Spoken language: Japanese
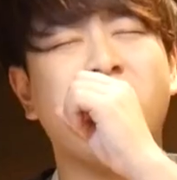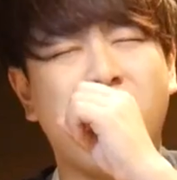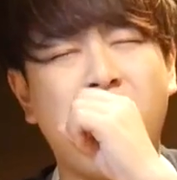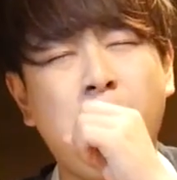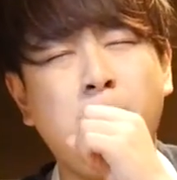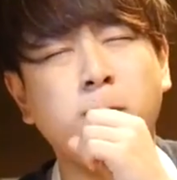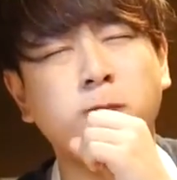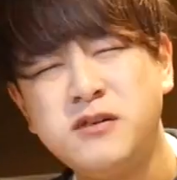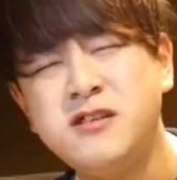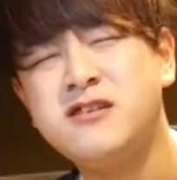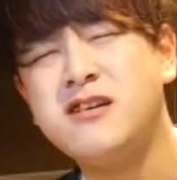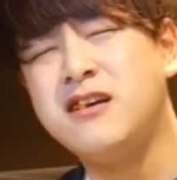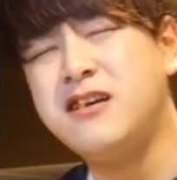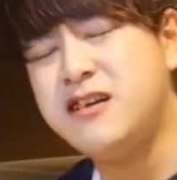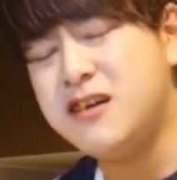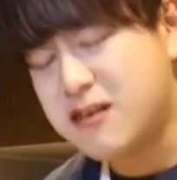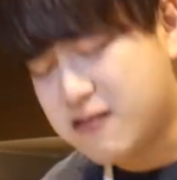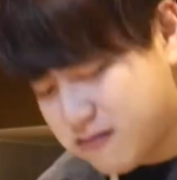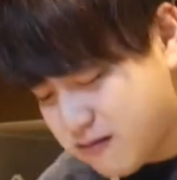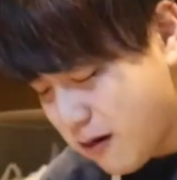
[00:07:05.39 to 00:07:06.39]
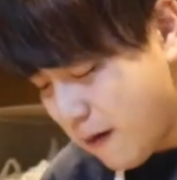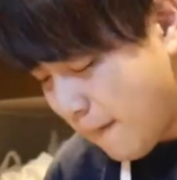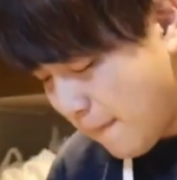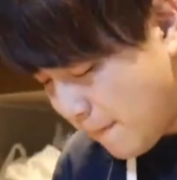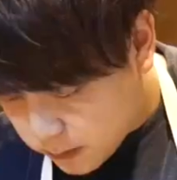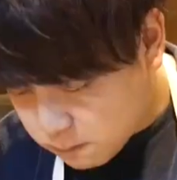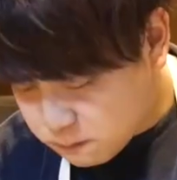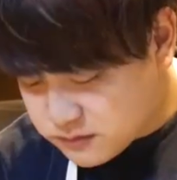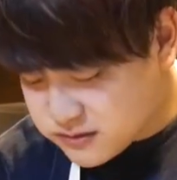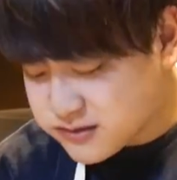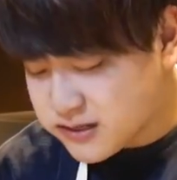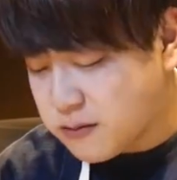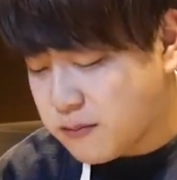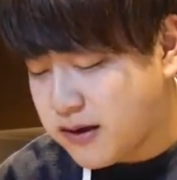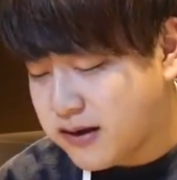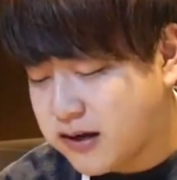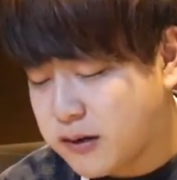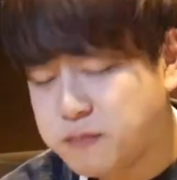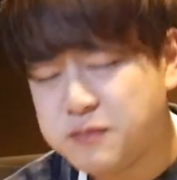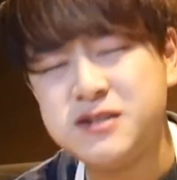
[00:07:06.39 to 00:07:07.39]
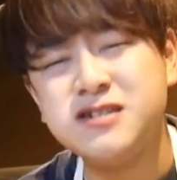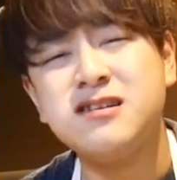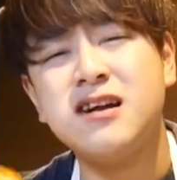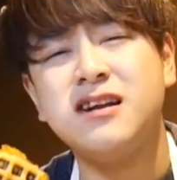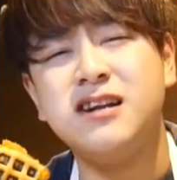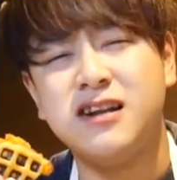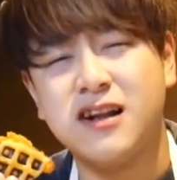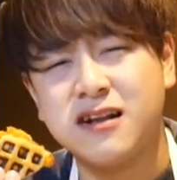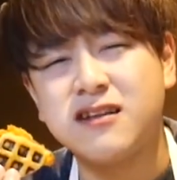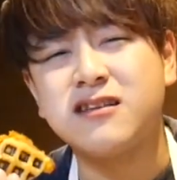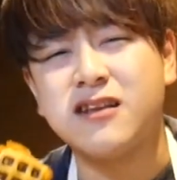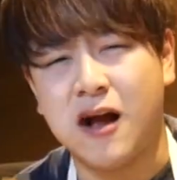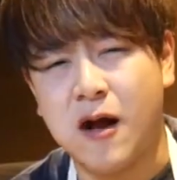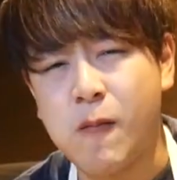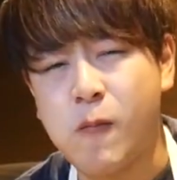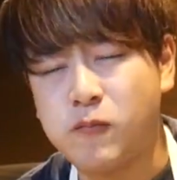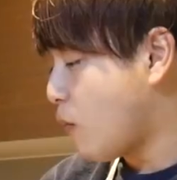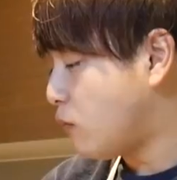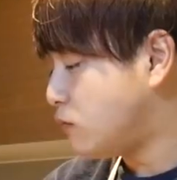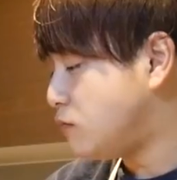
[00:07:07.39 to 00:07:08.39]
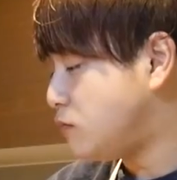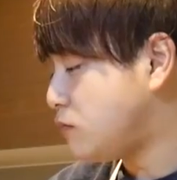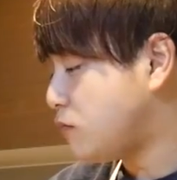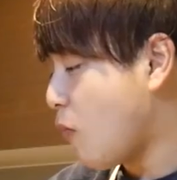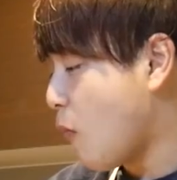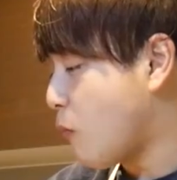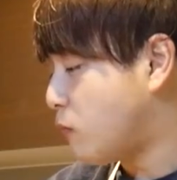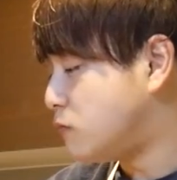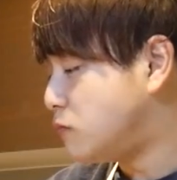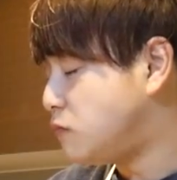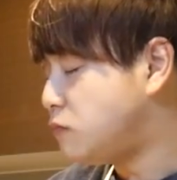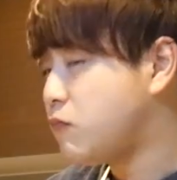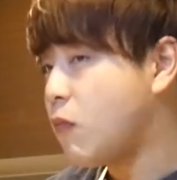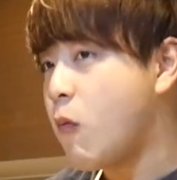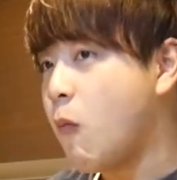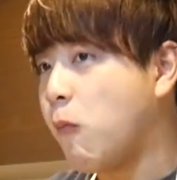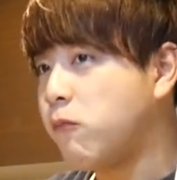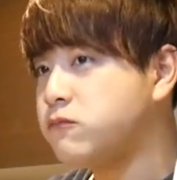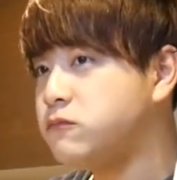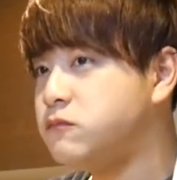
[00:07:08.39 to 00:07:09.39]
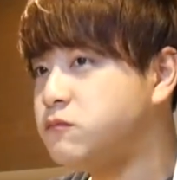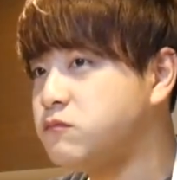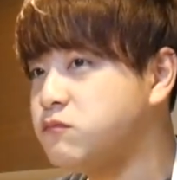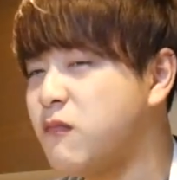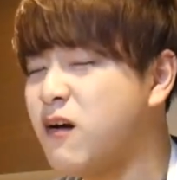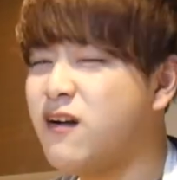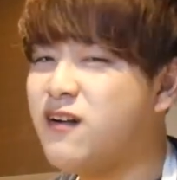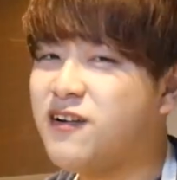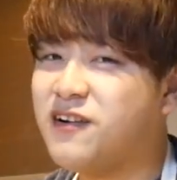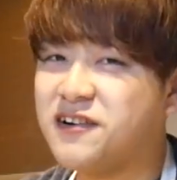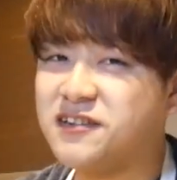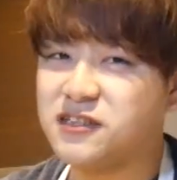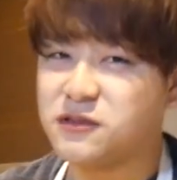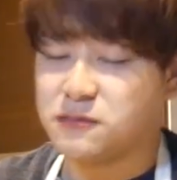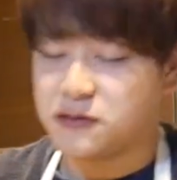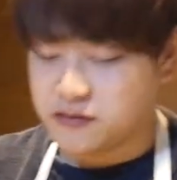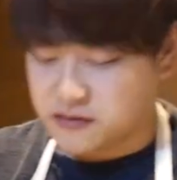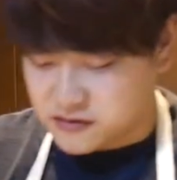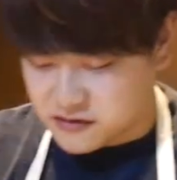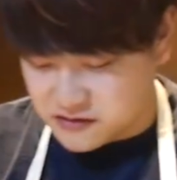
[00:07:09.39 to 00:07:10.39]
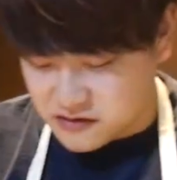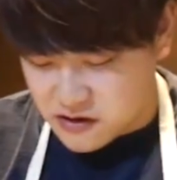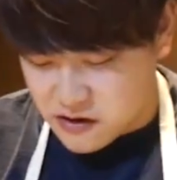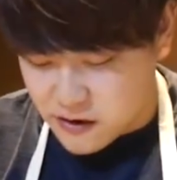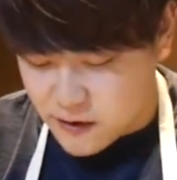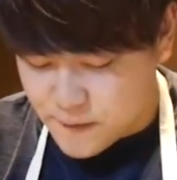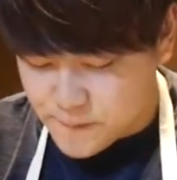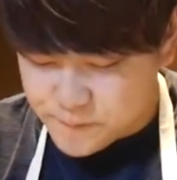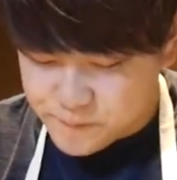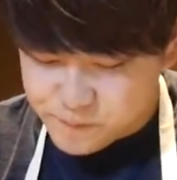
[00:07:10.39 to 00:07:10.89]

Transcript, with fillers: たねピザになったピザマンがピザになった何が違うして何が一番好きかな